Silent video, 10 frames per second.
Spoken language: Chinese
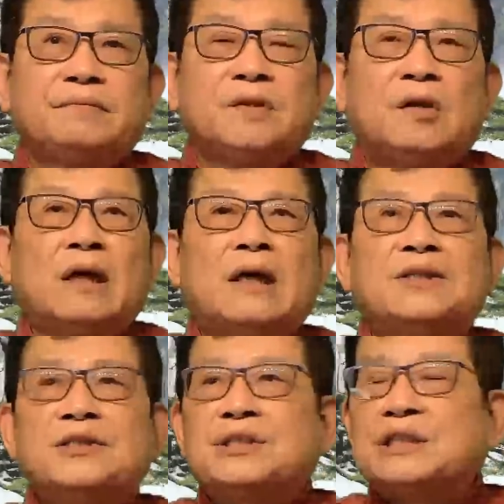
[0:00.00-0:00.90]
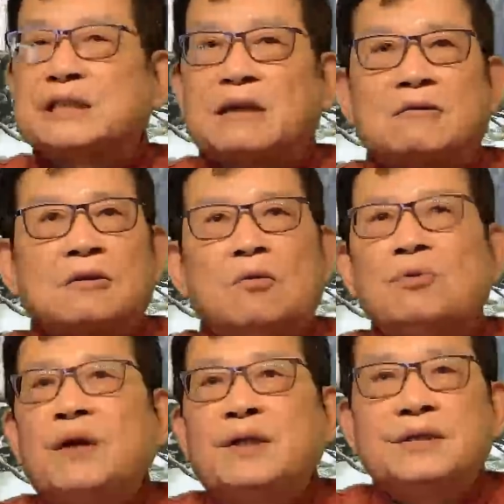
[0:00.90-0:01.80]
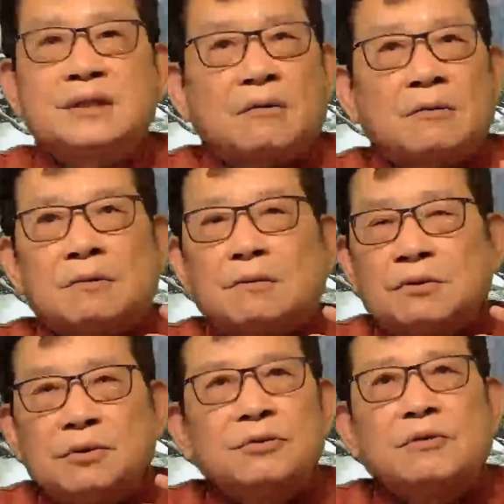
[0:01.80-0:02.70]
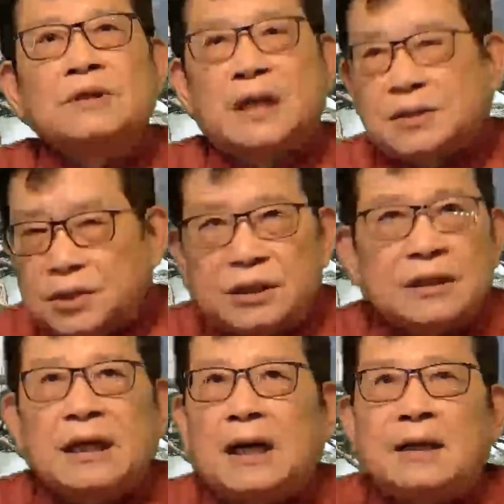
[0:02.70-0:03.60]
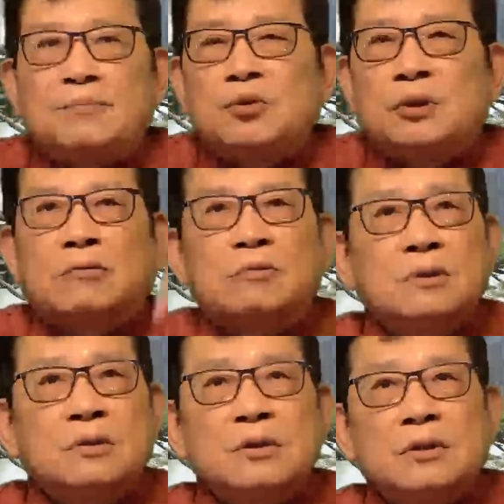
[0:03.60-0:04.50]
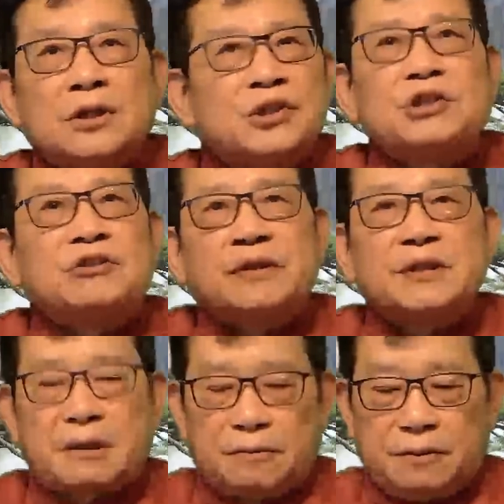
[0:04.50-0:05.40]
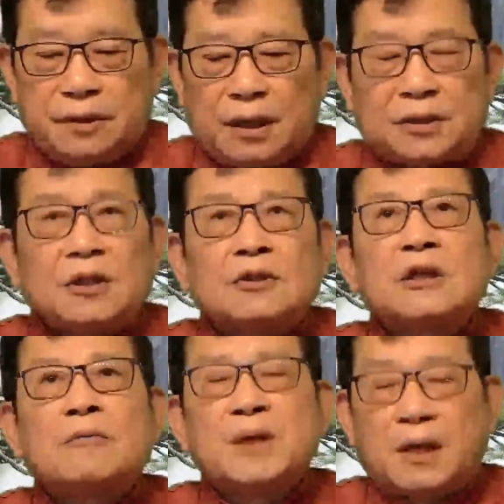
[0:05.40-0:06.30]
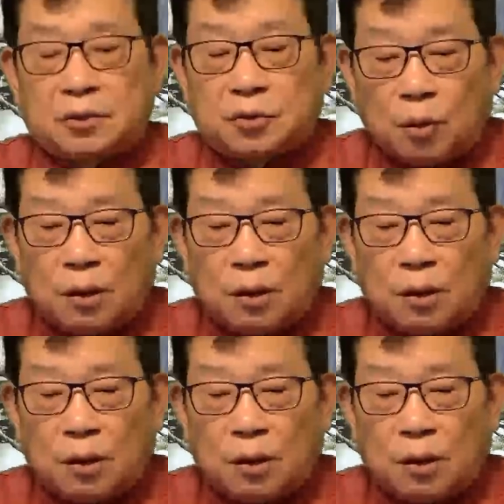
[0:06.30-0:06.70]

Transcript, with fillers: 后来呢，自己找公园、找运动场，自己搭木头来自己焚烧啊。这个照片很多。